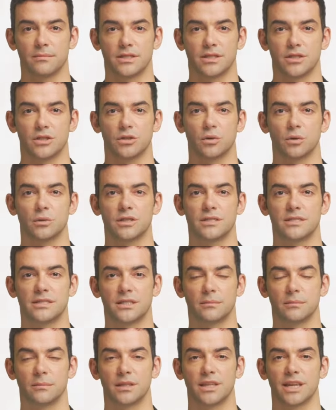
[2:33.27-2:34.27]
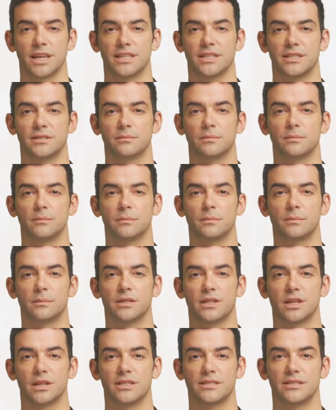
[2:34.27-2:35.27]
Ito ay isang paraan ng
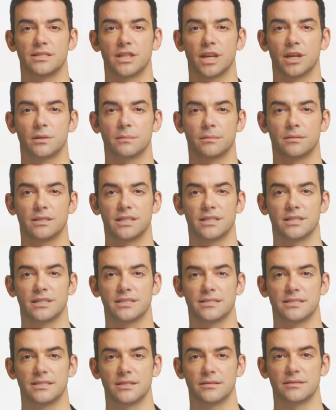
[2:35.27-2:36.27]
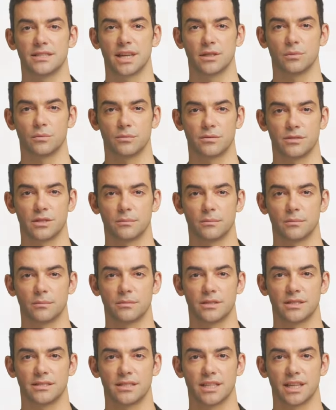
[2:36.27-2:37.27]
pagpapalakas sa karapatan ng isang tao na
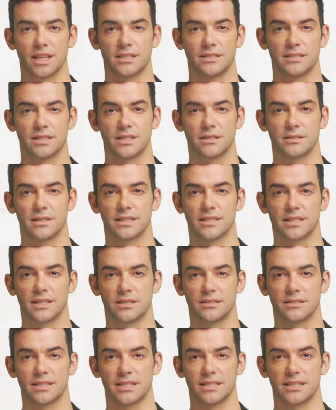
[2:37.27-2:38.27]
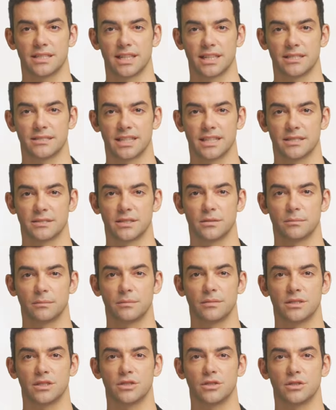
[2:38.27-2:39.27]
protektahan ang kanyang dignidad at
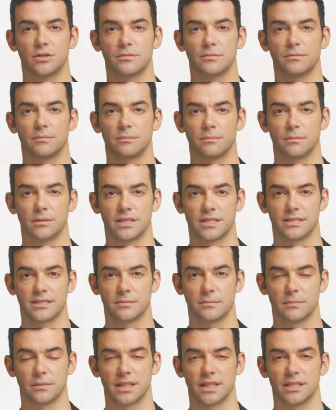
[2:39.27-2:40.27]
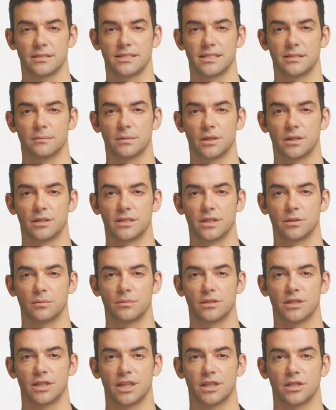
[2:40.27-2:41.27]
reputasyon mula sa mga hindi
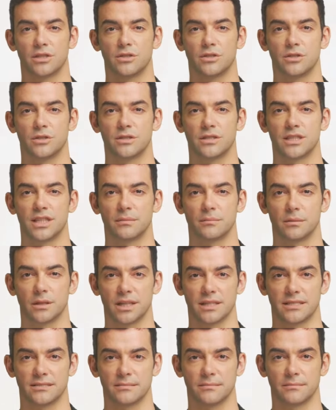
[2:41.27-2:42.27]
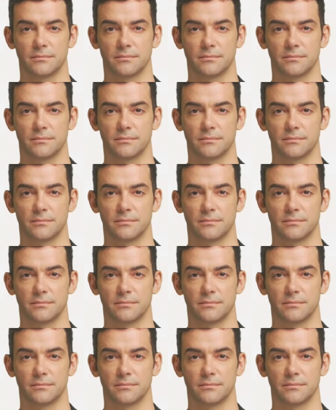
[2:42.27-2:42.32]
makatarungang aksyon ng iba.